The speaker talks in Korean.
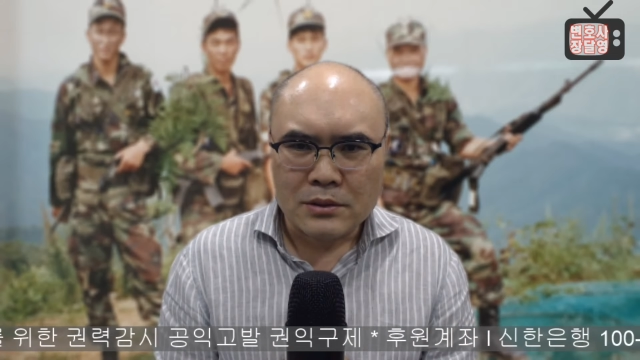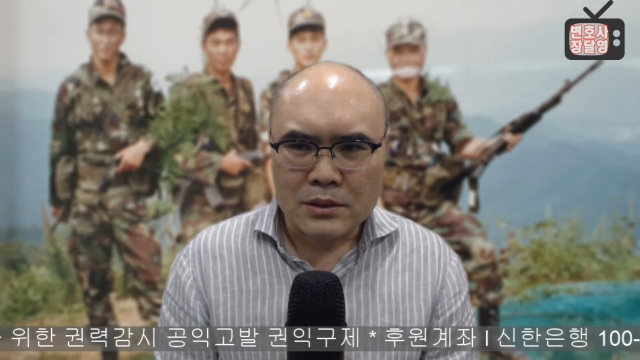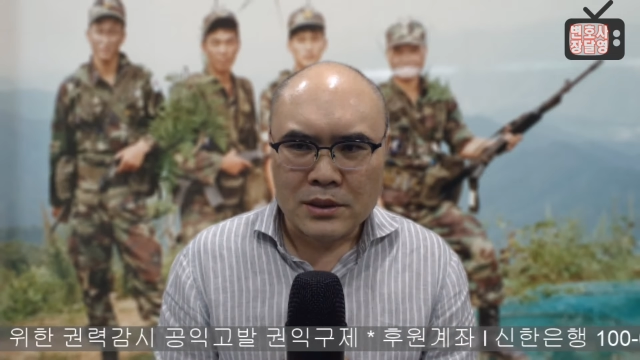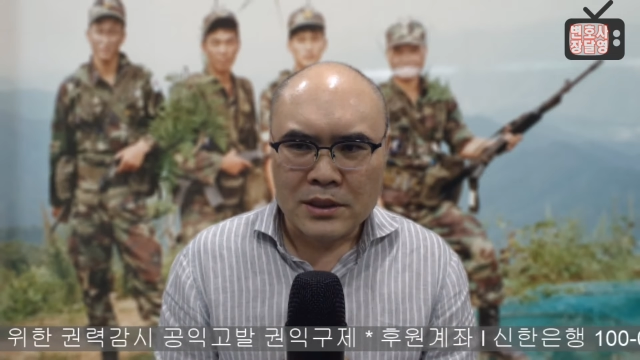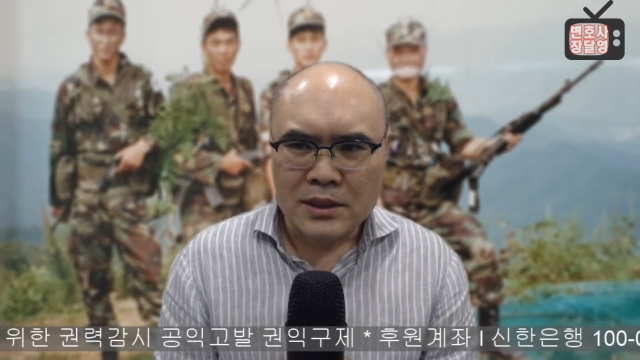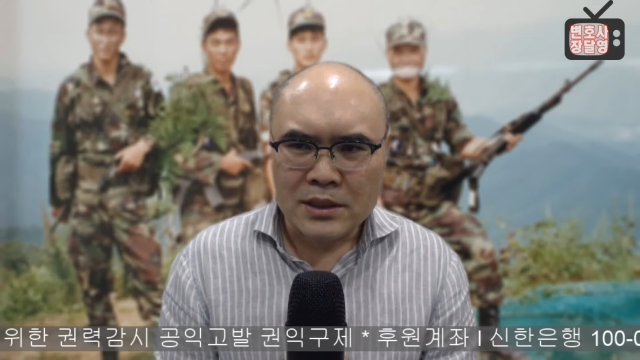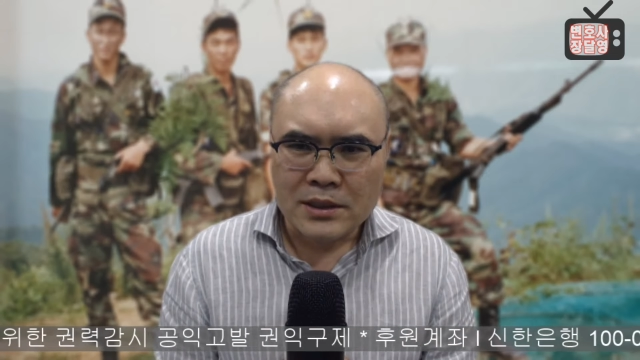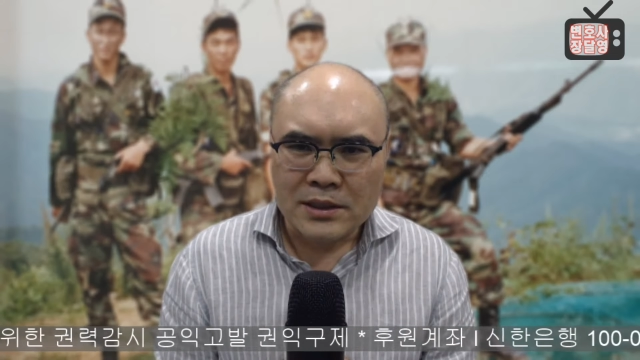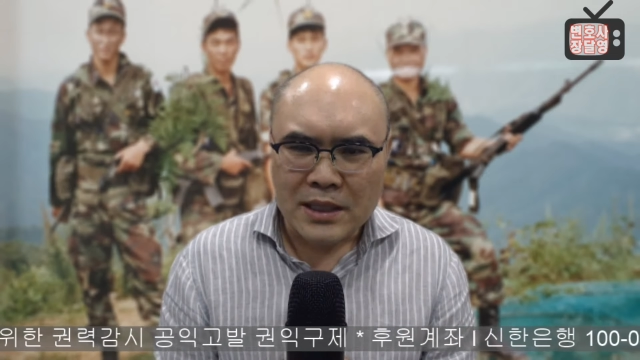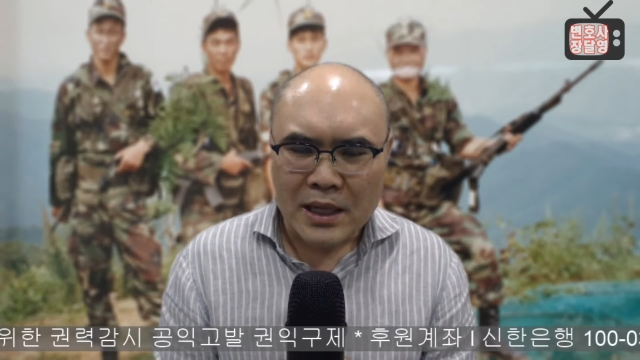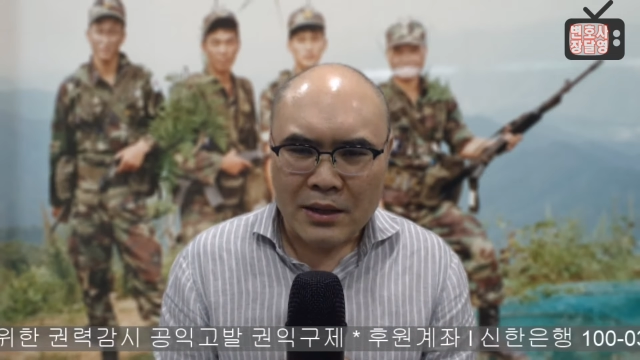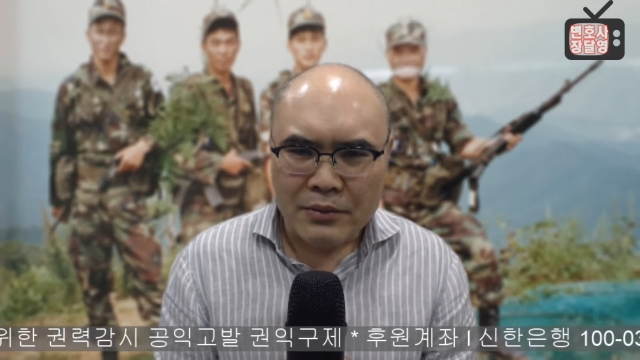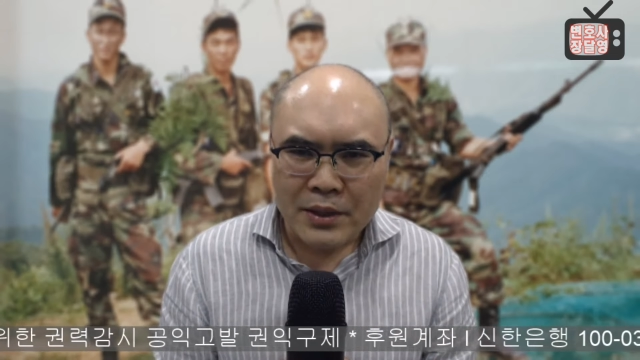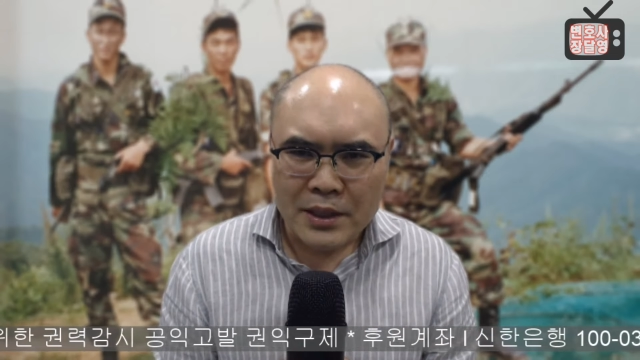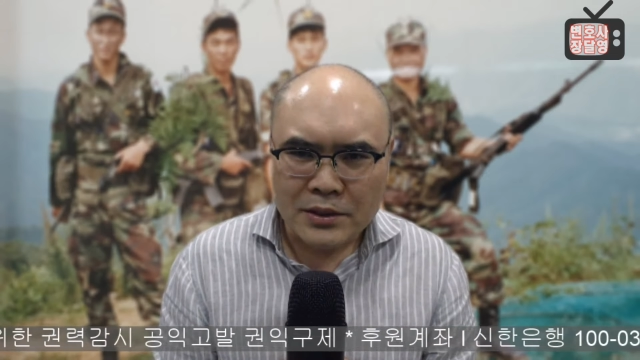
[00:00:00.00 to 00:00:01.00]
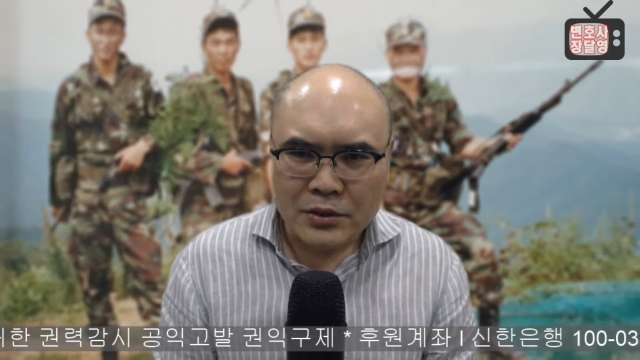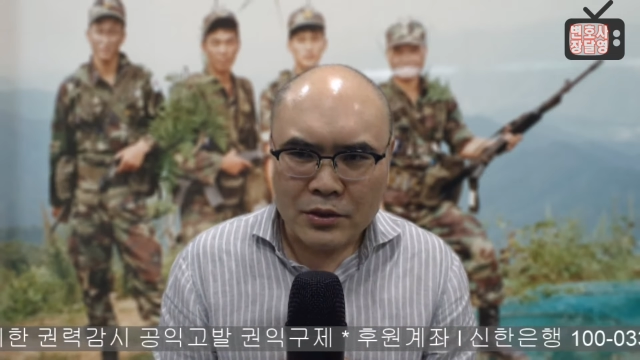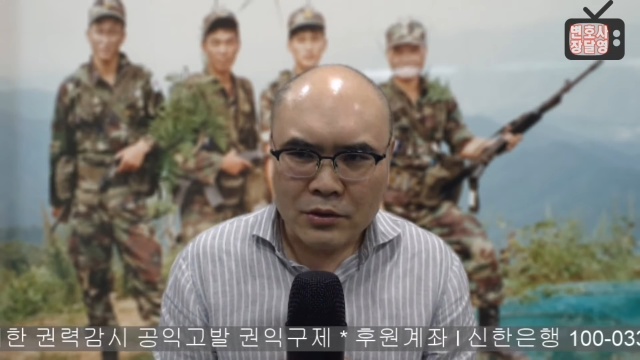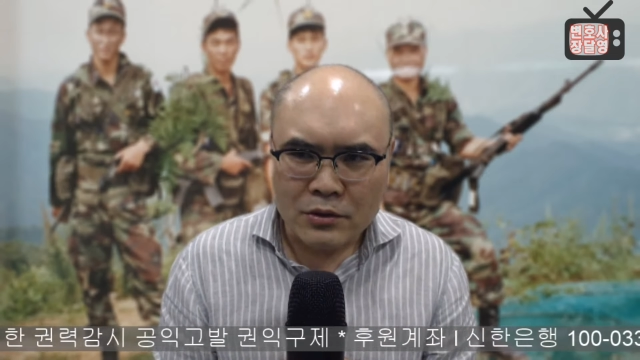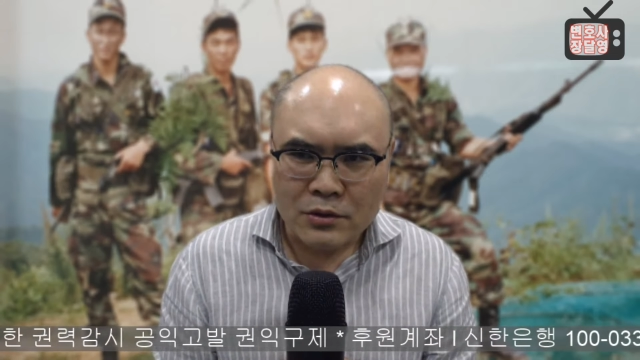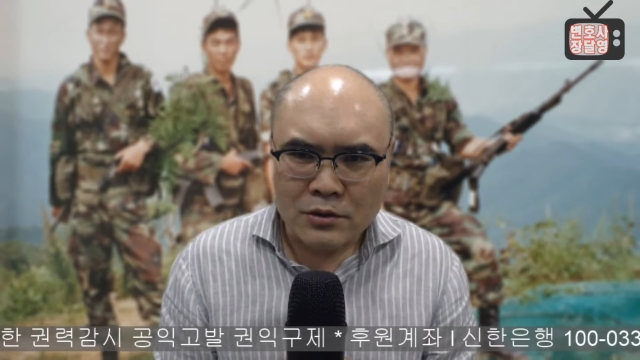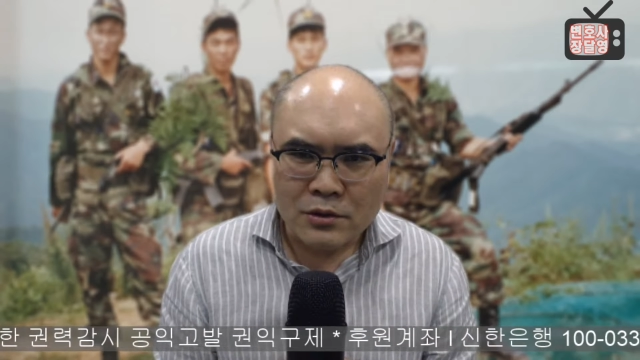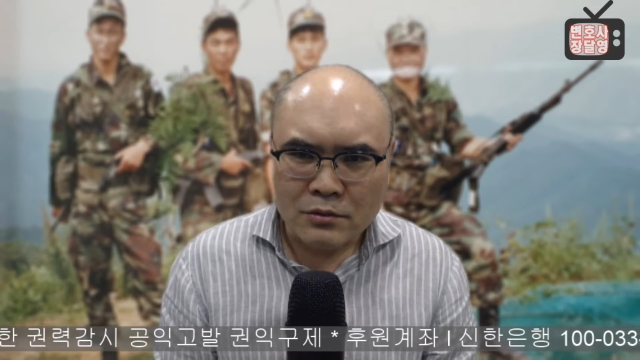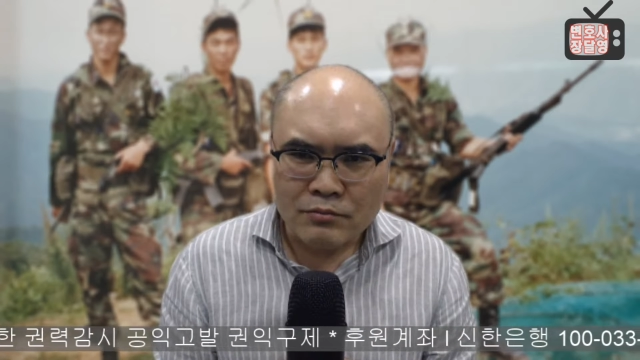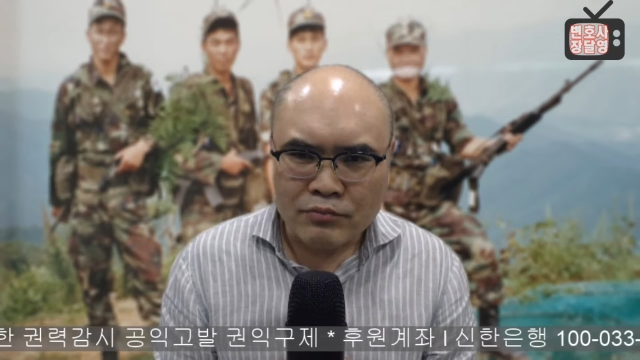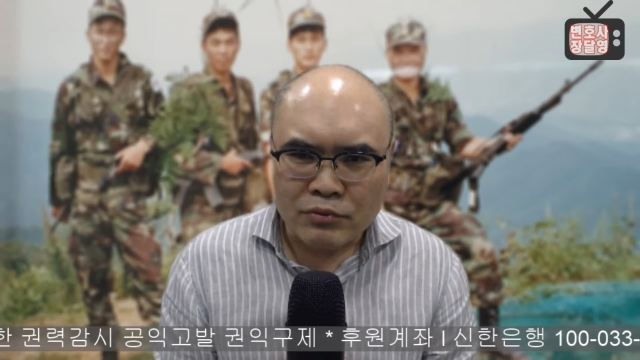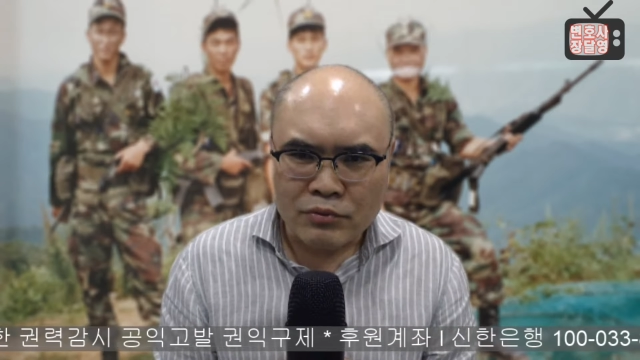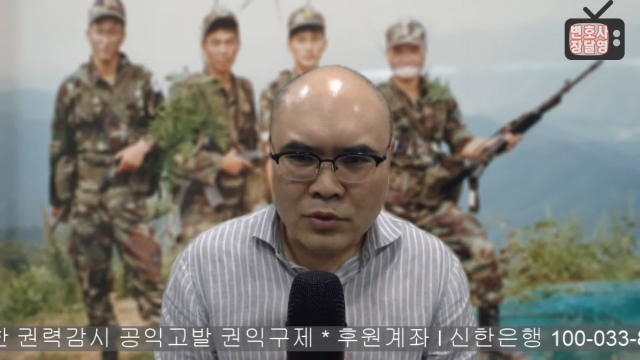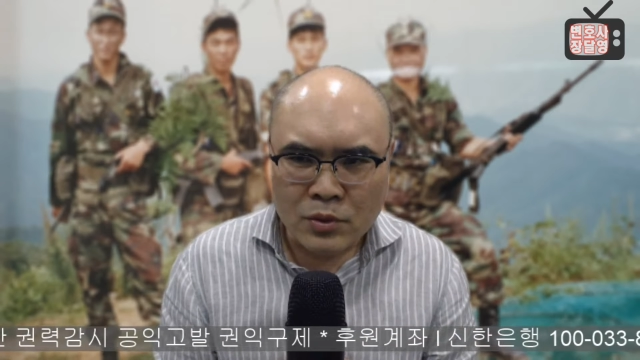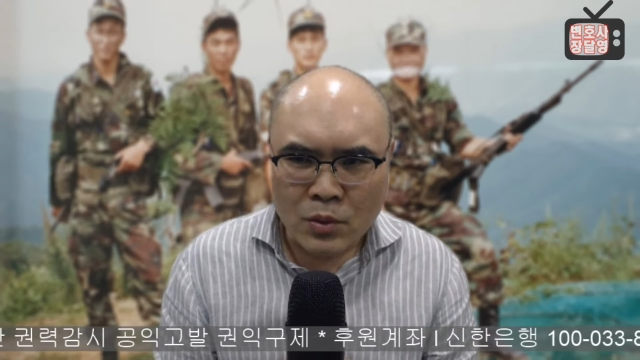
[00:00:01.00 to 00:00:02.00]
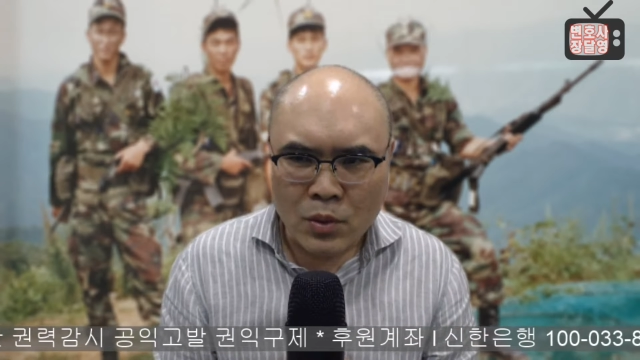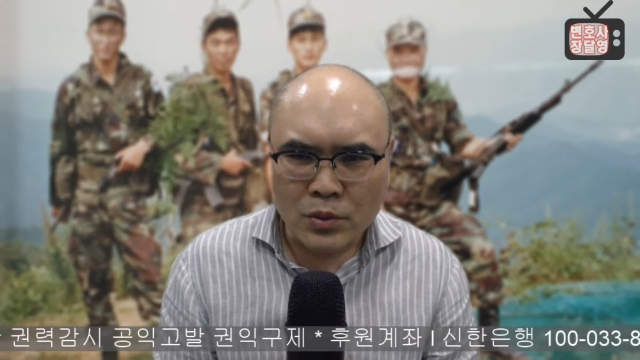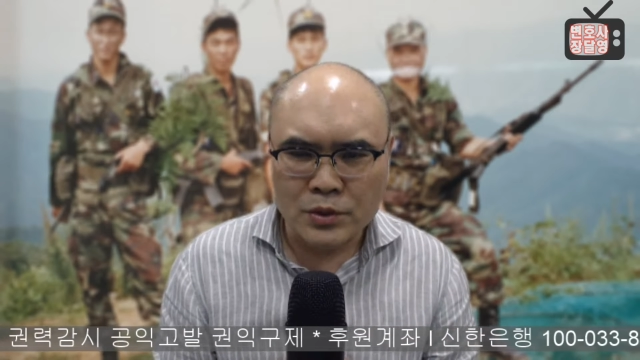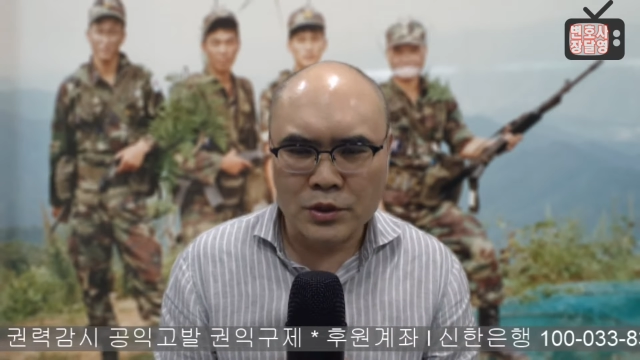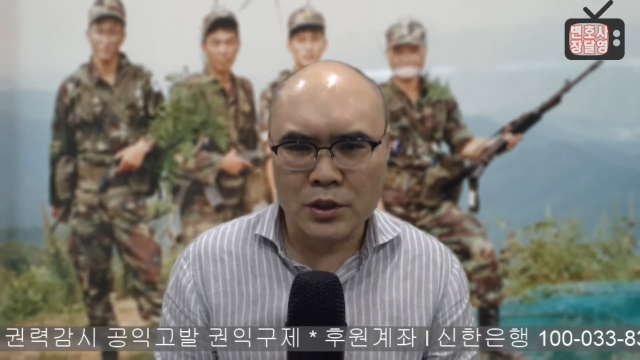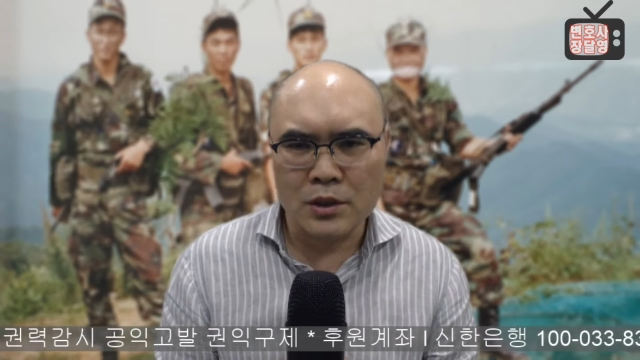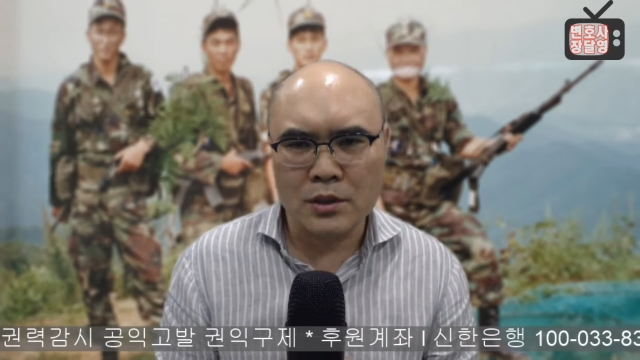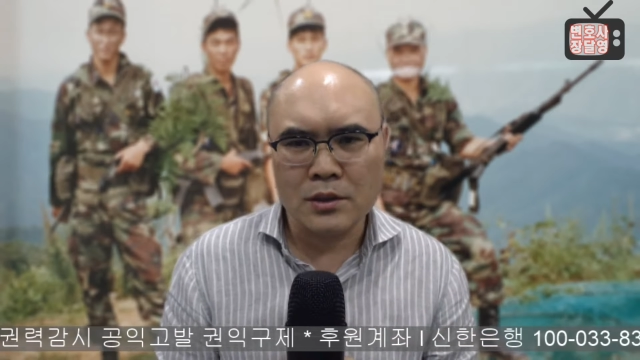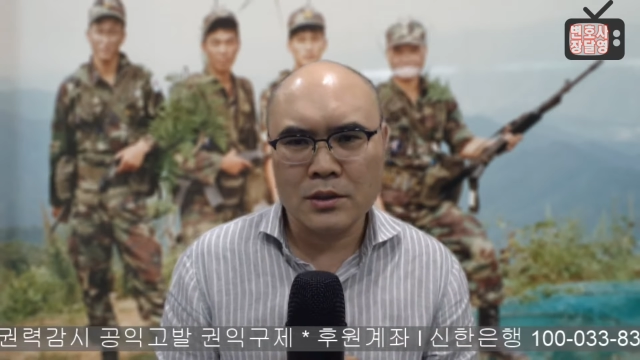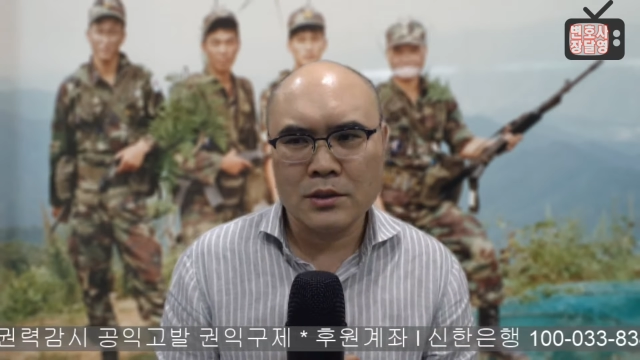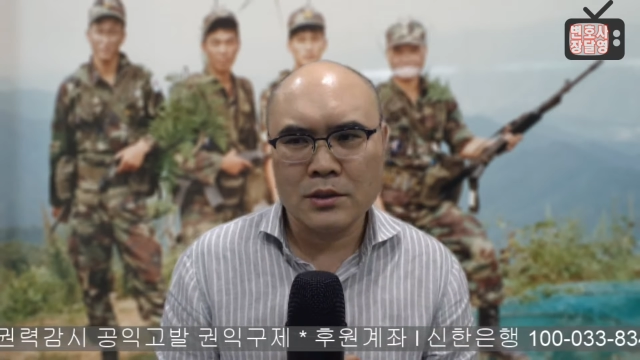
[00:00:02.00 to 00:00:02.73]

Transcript: 이사회에서 어떤 그런 불공정,